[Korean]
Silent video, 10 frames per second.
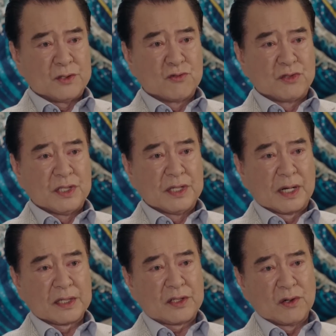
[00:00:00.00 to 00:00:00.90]

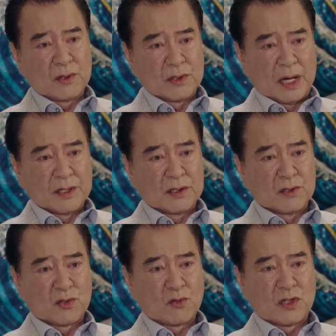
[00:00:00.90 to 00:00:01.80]
유진이랑
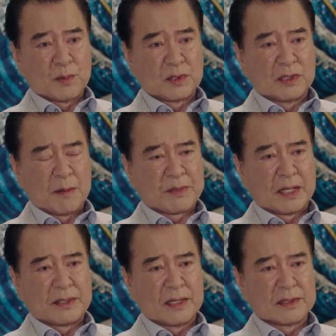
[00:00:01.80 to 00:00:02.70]
결혼하려는 속셈으로
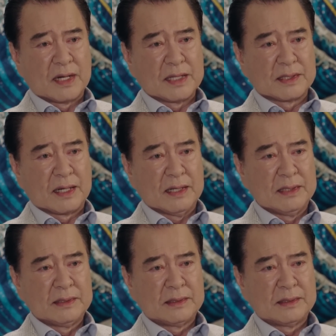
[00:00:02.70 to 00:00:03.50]
남겠다는 거 아닌가?